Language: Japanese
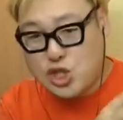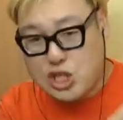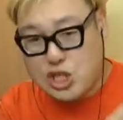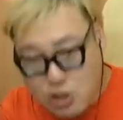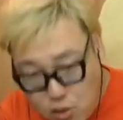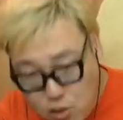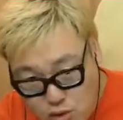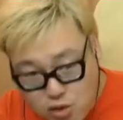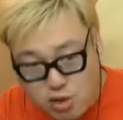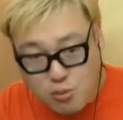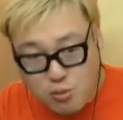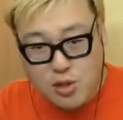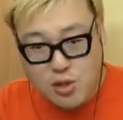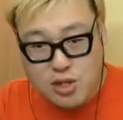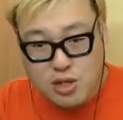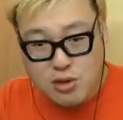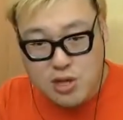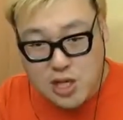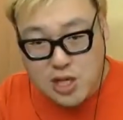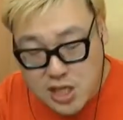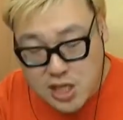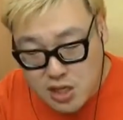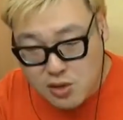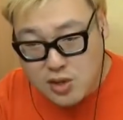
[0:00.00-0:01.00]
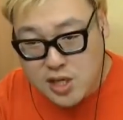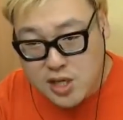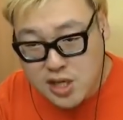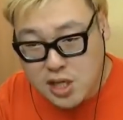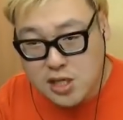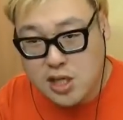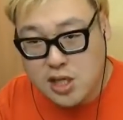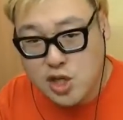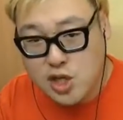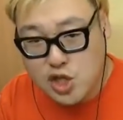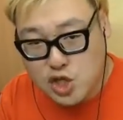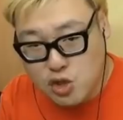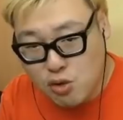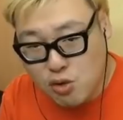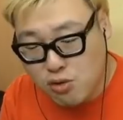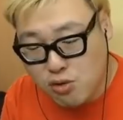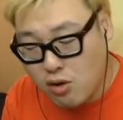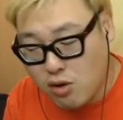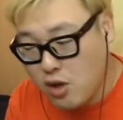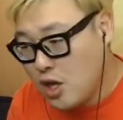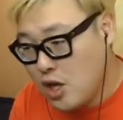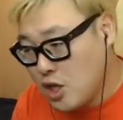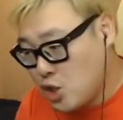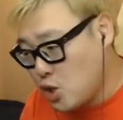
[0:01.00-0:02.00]
しようと思って生きる生き方にしよう
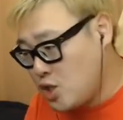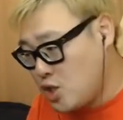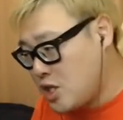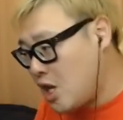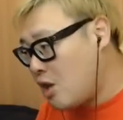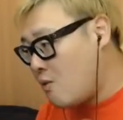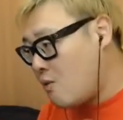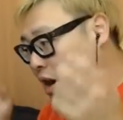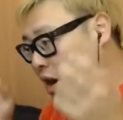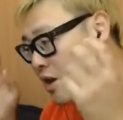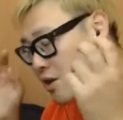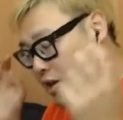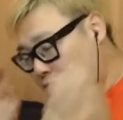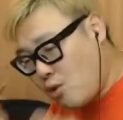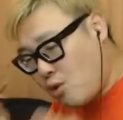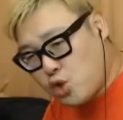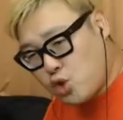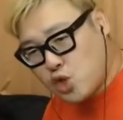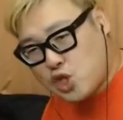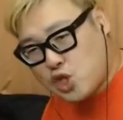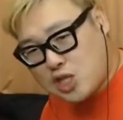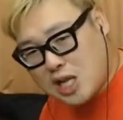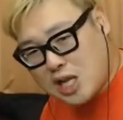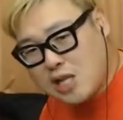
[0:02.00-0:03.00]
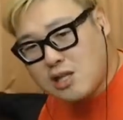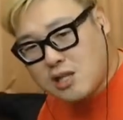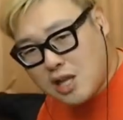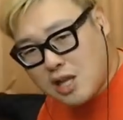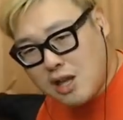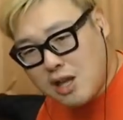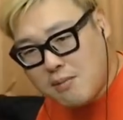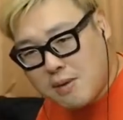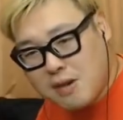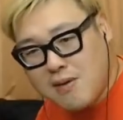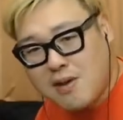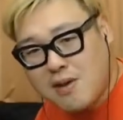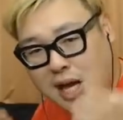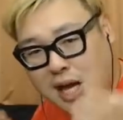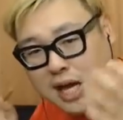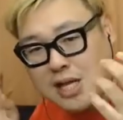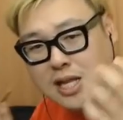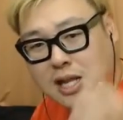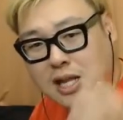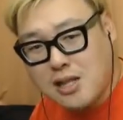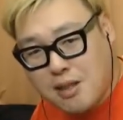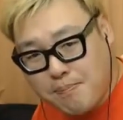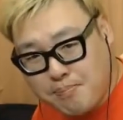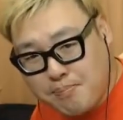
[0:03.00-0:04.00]
よ。そしたら悪いことしたって、迷惑か
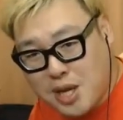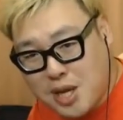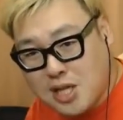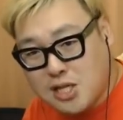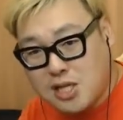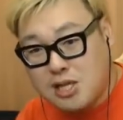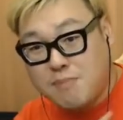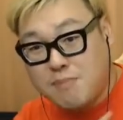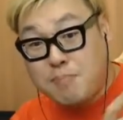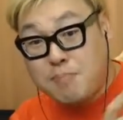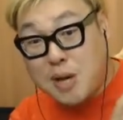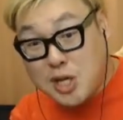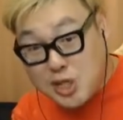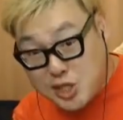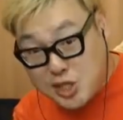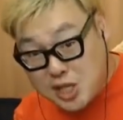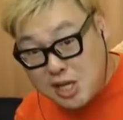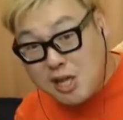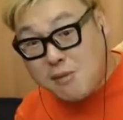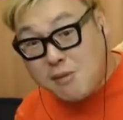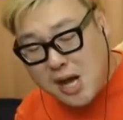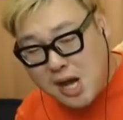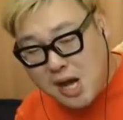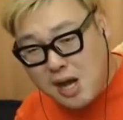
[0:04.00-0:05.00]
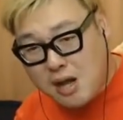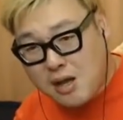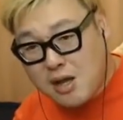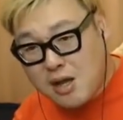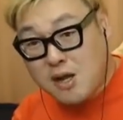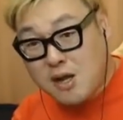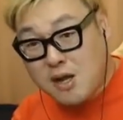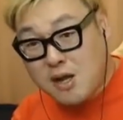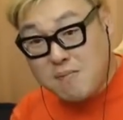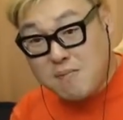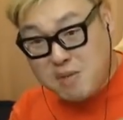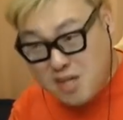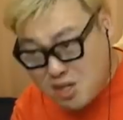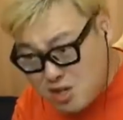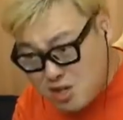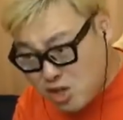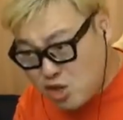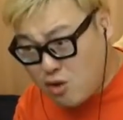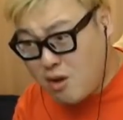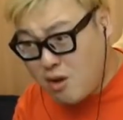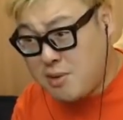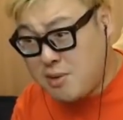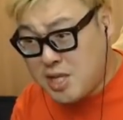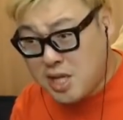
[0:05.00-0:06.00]
けたってプラスいっぱいしてれば、見る
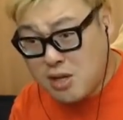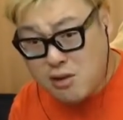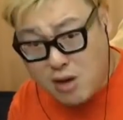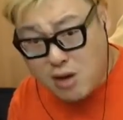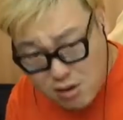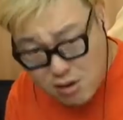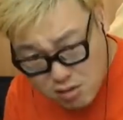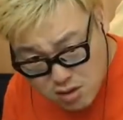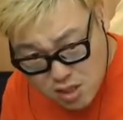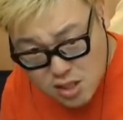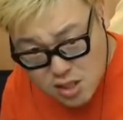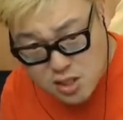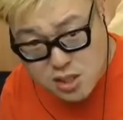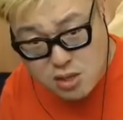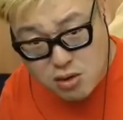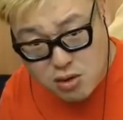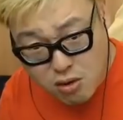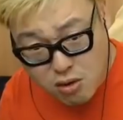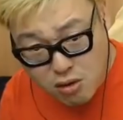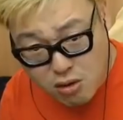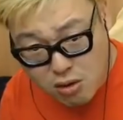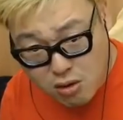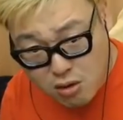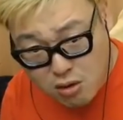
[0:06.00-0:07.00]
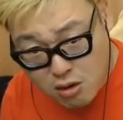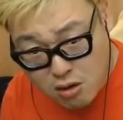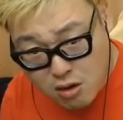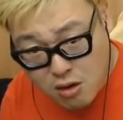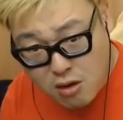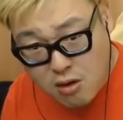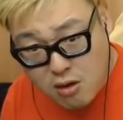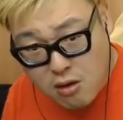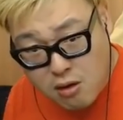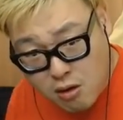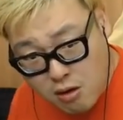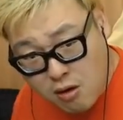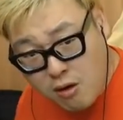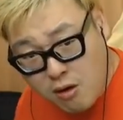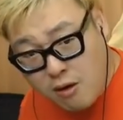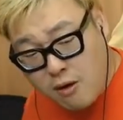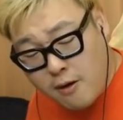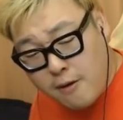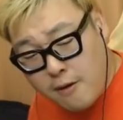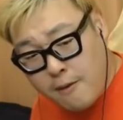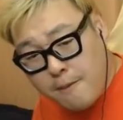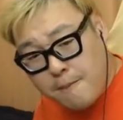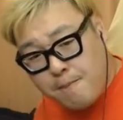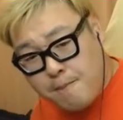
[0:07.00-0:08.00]
人は見てくれるんですよ。う
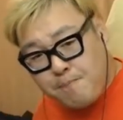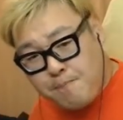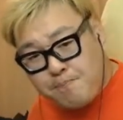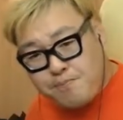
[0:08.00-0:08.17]
ん。